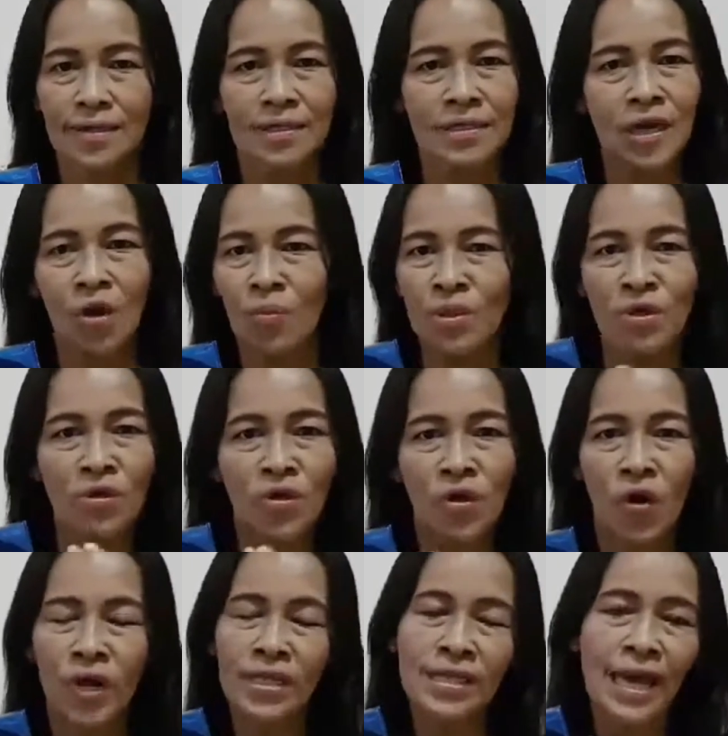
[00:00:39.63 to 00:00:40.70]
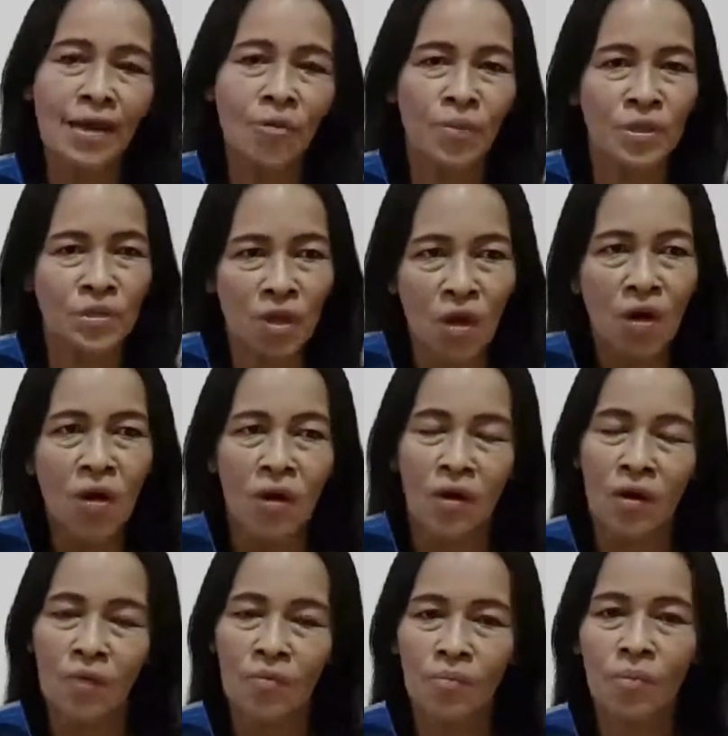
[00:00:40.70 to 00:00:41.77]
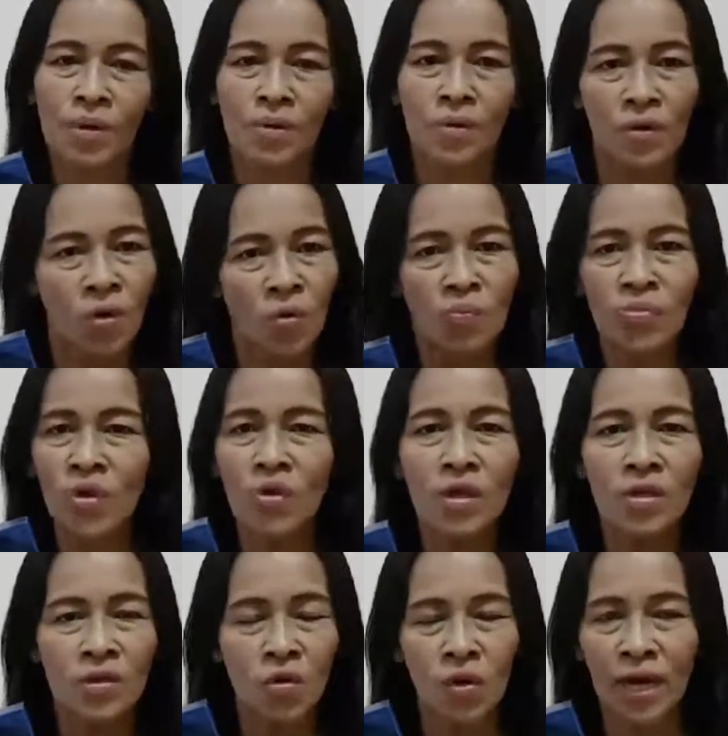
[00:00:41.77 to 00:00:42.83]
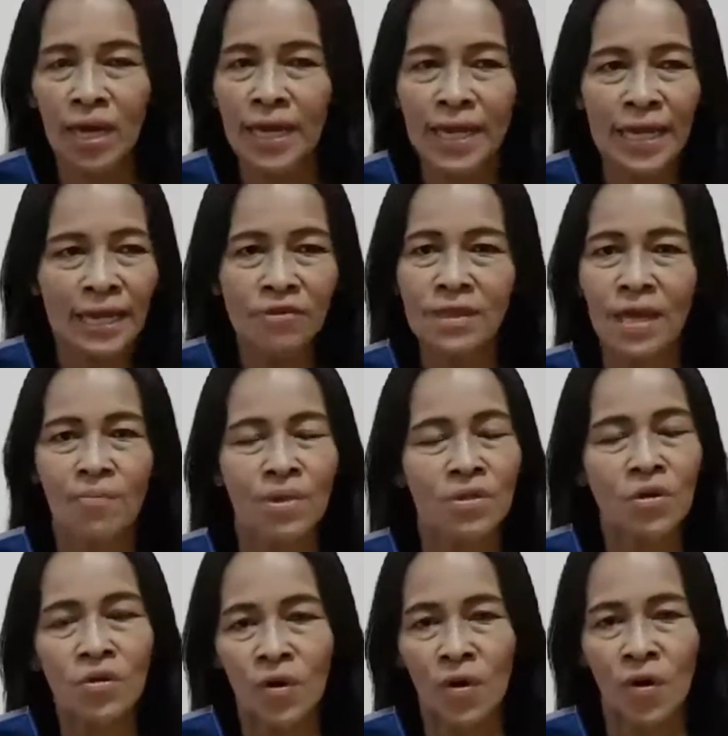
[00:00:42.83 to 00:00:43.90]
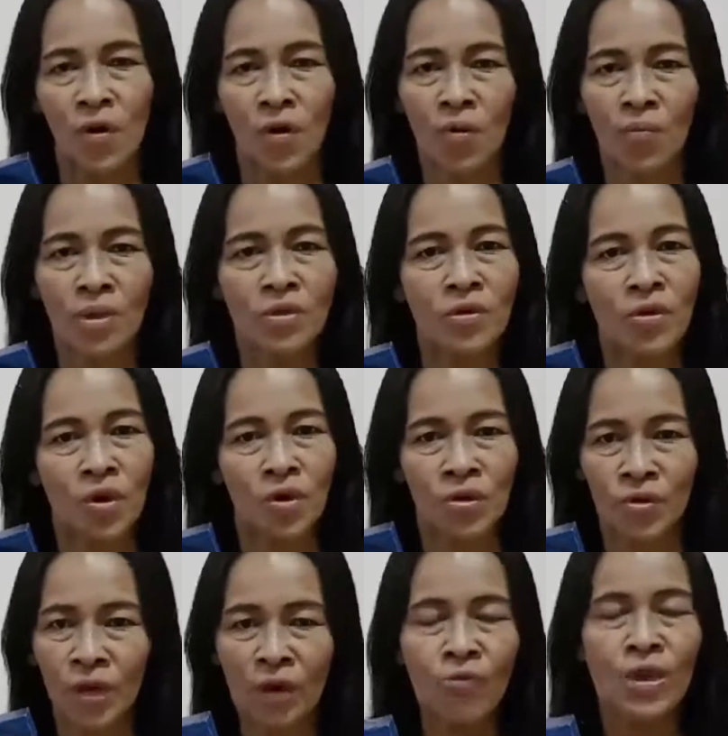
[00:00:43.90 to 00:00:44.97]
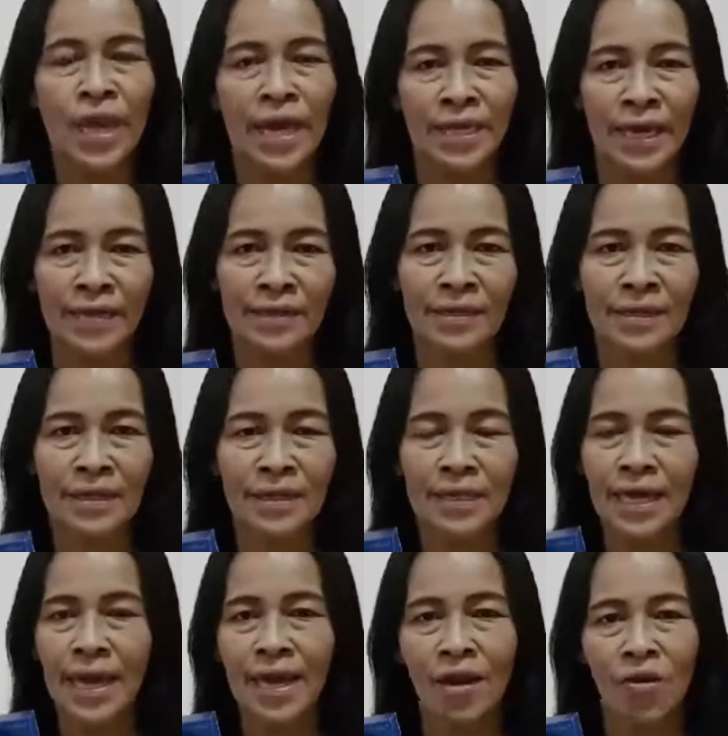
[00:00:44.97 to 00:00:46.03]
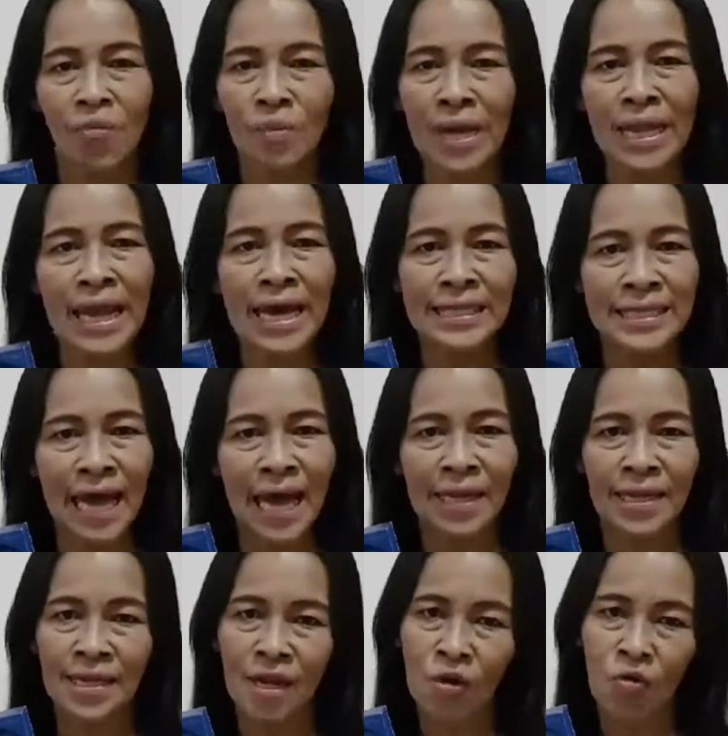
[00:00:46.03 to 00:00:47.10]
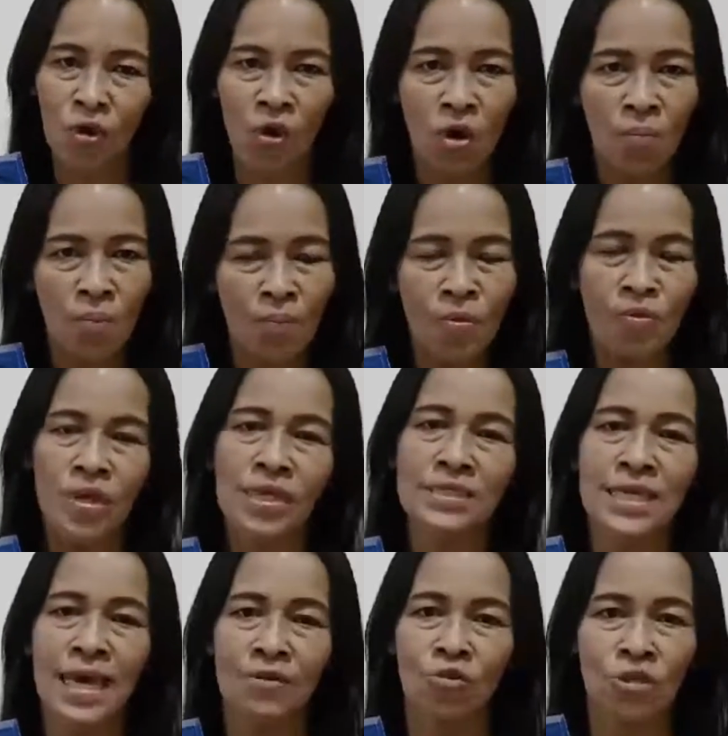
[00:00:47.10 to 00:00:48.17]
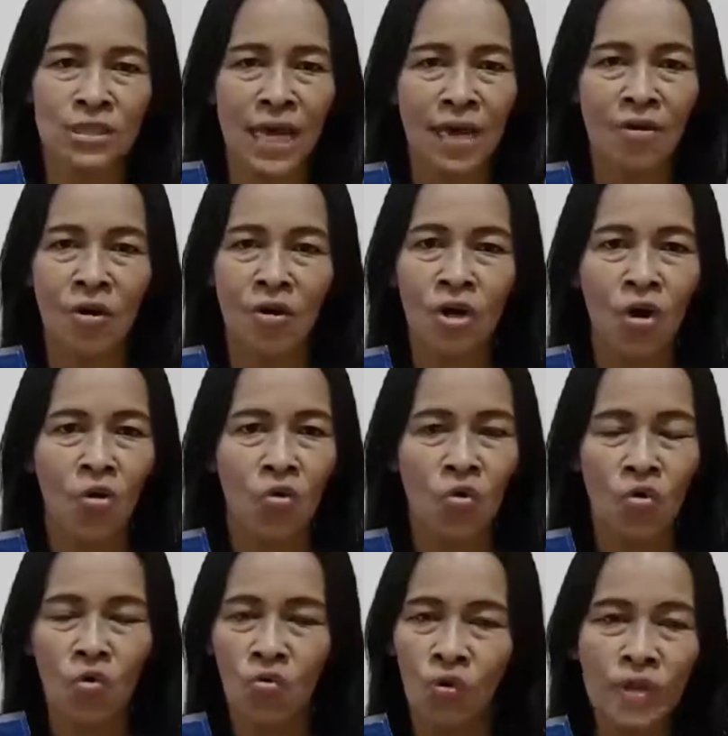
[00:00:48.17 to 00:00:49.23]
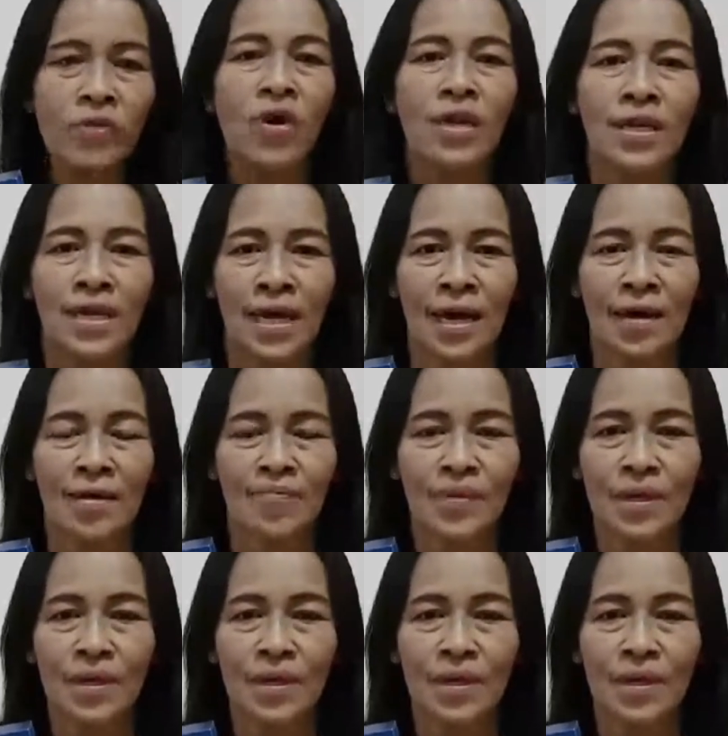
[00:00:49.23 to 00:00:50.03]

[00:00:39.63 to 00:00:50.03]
คือเราไม่ต้องรอให้ตาเราเป็นต้อลมต้อกระจกอะไรก็แล้วแต่ไม่ต้องรอ ไม่ต้องรอณเวลานั้น แค่เราเมื่อยล้าตาในเราก็บำรุงรักษาดวงตาของเราไว้ก่อนเลยค่ะ